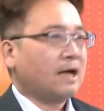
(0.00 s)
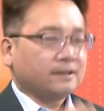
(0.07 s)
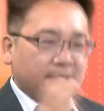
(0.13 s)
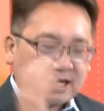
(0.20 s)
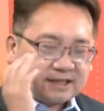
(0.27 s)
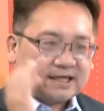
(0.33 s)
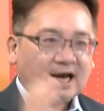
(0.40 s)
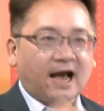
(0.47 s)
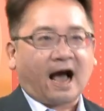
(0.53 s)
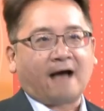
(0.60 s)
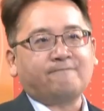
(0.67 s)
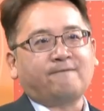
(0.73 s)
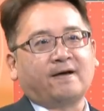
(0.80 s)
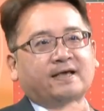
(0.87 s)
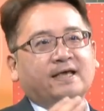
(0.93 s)
那些
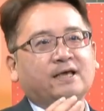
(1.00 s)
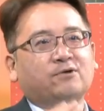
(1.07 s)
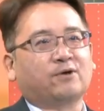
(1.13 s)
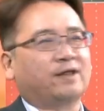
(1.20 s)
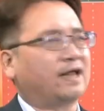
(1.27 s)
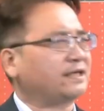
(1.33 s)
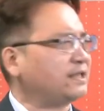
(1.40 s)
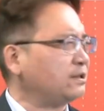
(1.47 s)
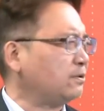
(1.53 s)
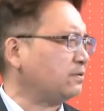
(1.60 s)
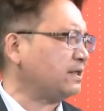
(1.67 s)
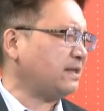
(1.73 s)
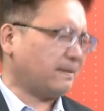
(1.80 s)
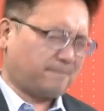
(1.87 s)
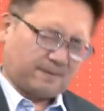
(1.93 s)
韩本议员啊，心
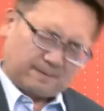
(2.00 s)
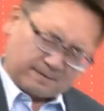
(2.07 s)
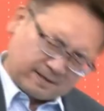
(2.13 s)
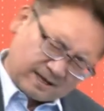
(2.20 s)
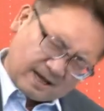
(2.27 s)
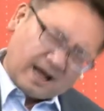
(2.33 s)
中想：，的，